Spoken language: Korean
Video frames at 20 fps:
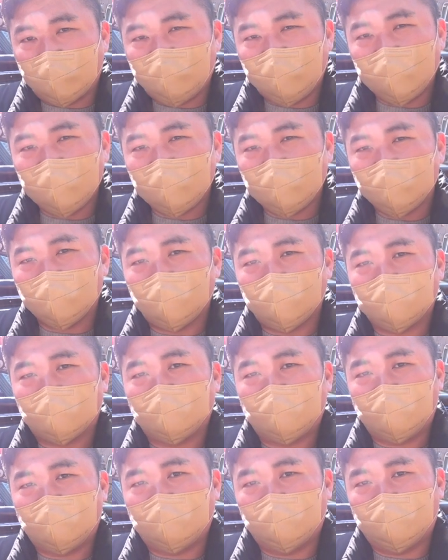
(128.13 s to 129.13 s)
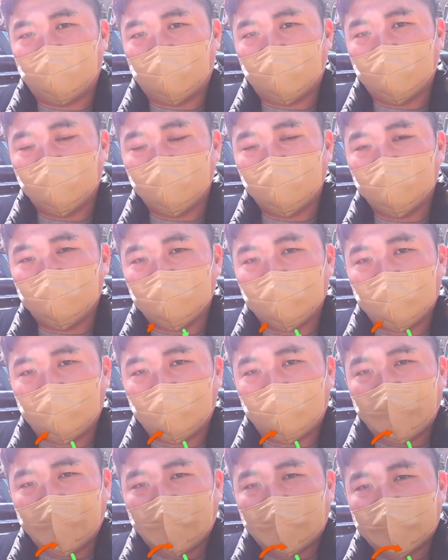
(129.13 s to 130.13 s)
피스로 고정되어 있습니다 그 부분이
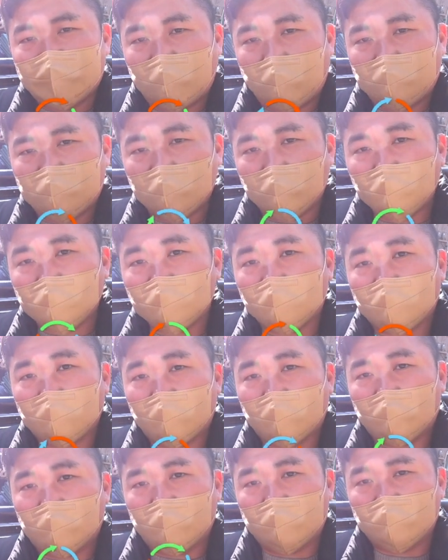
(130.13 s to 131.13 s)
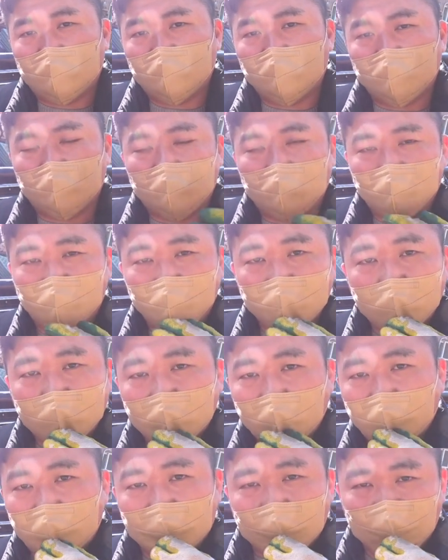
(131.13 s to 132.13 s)
다 떨어져 나와 가지고 무게
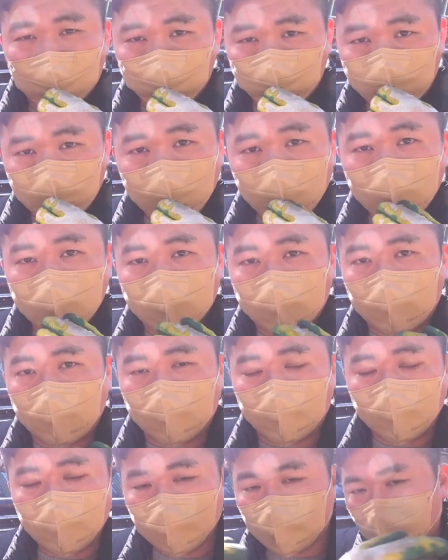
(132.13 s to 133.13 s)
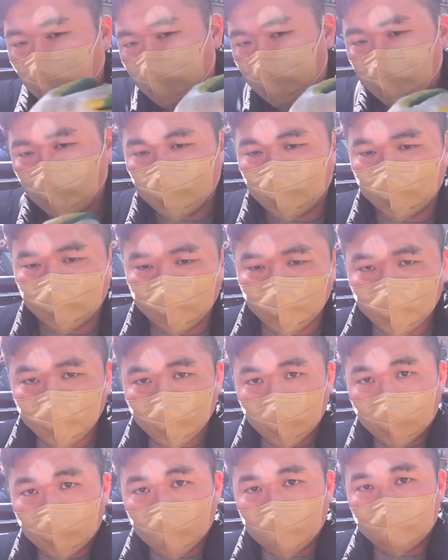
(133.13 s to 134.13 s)
때문에 자꾸 흔들리니까요 당겨지고
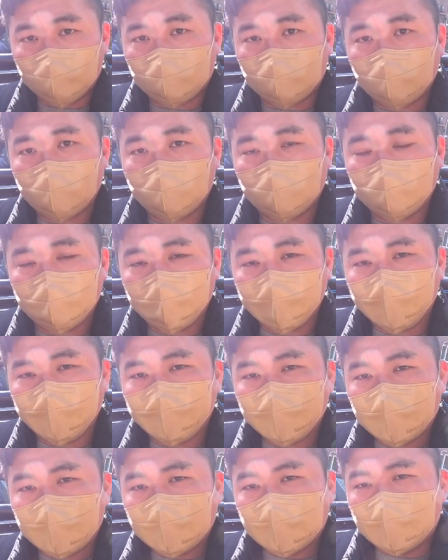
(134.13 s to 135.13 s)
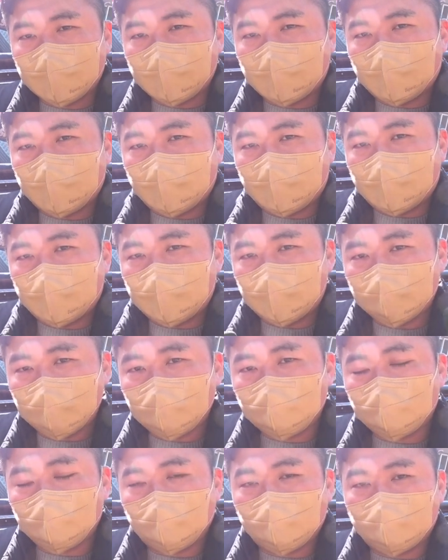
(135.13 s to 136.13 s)
막 하니까
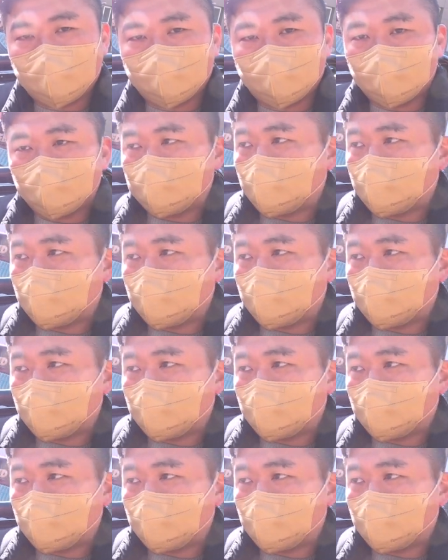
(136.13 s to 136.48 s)
끊어져 가지고